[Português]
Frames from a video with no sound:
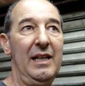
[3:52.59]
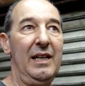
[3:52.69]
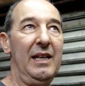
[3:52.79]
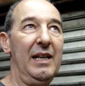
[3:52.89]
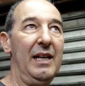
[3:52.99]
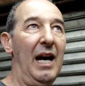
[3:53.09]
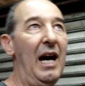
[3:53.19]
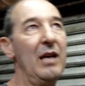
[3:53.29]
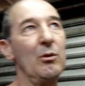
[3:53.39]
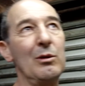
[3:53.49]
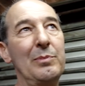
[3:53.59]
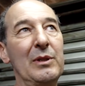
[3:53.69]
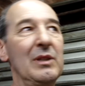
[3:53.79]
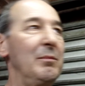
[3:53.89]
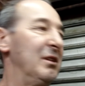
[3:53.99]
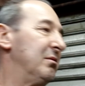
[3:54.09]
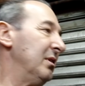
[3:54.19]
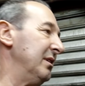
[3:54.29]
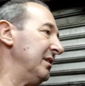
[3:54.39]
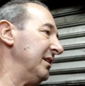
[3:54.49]
É, ah, eu comprei um
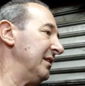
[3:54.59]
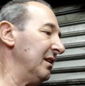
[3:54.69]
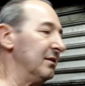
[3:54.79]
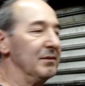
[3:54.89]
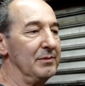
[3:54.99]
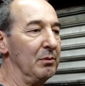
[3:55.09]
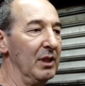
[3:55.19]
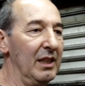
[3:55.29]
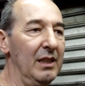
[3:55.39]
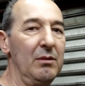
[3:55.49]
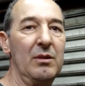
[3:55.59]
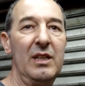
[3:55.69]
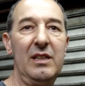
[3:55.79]
cabeçote de tal fulano